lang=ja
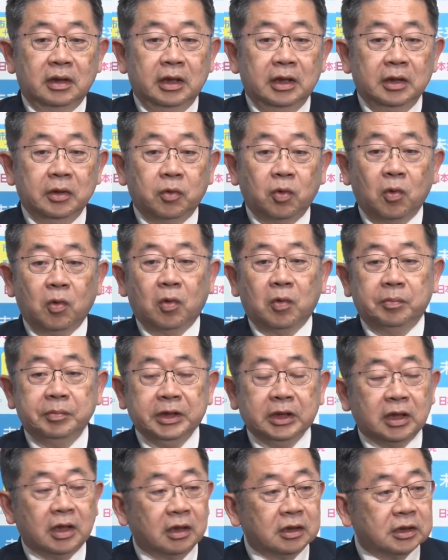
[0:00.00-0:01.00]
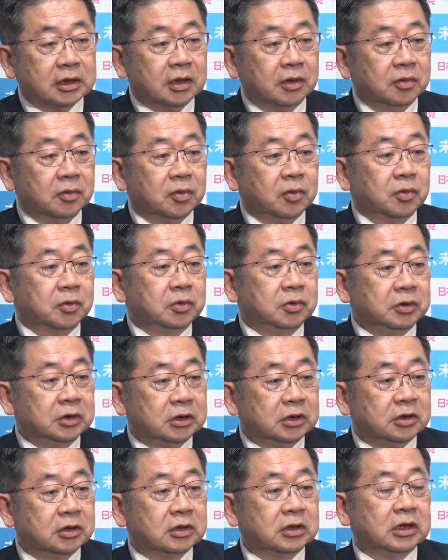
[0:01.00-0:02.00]
英語民間試験の導入
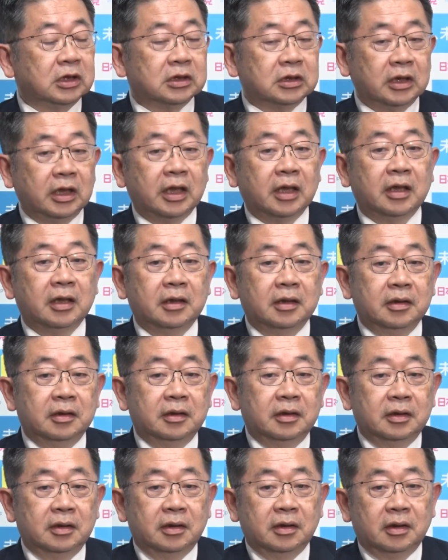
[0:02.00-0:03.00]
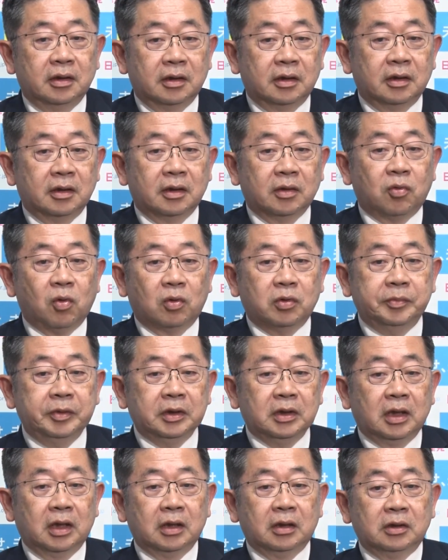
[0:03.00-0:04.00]
に続きですね、えー、
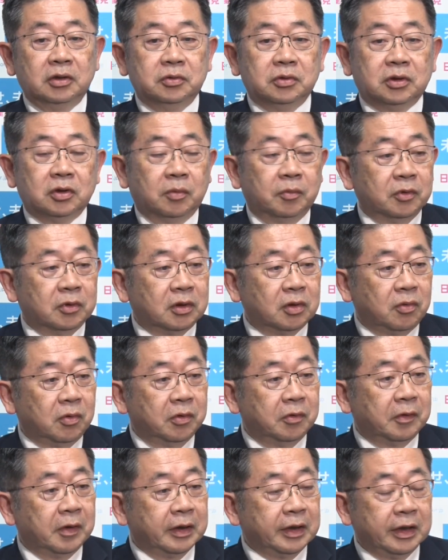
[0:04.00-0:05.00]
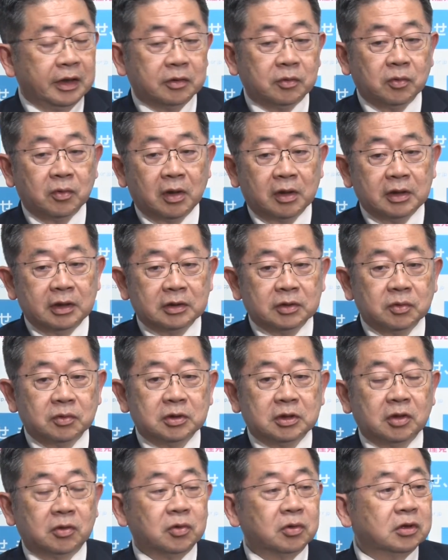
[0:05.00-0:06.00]
国民が勇気を持って声を上げ、野党が結
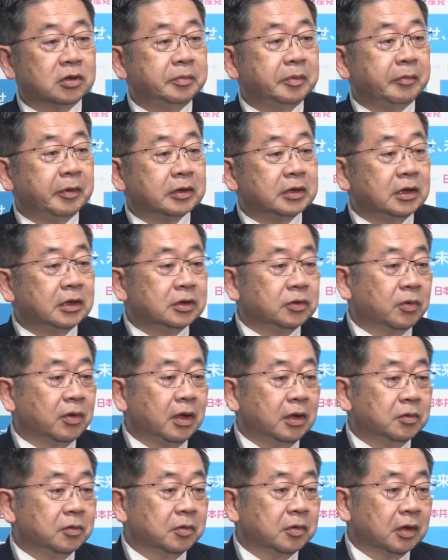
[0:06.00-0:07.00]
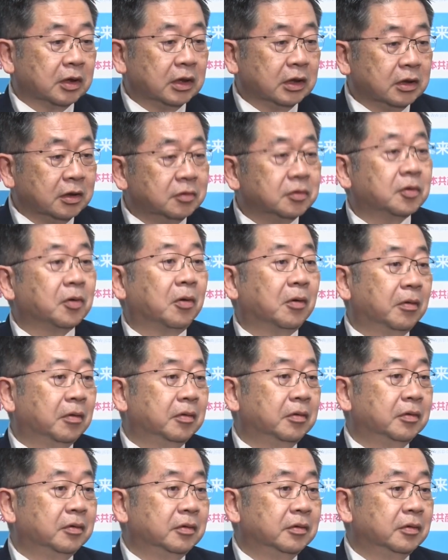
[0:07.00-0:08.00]
束して取り組めば政治を変えることができると
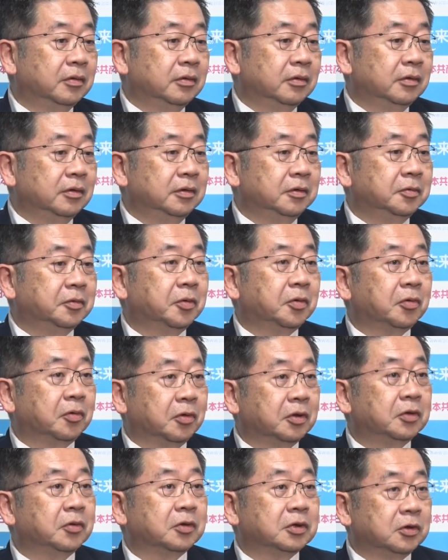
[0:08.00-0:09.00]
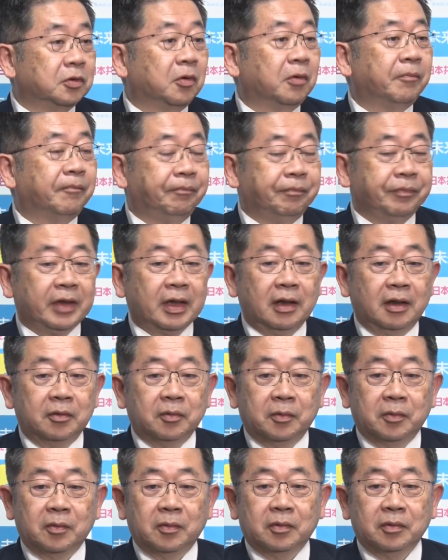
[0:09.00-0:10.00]
いうことの一つのあ
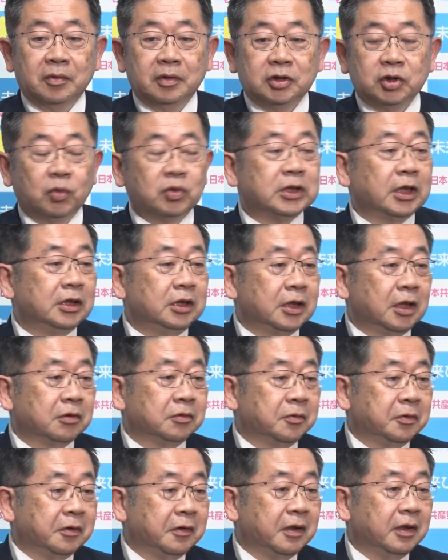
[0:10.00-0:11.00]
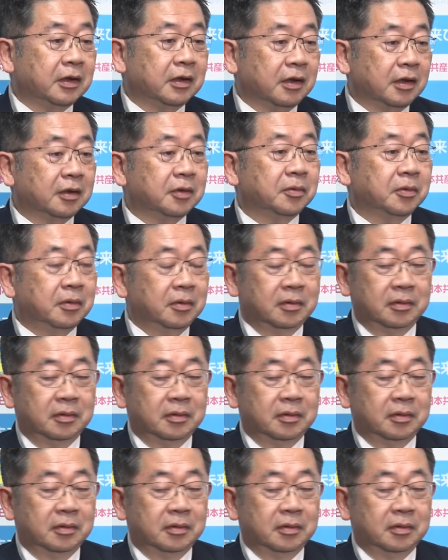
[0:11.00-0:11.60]
の賞賛になるのではないかなと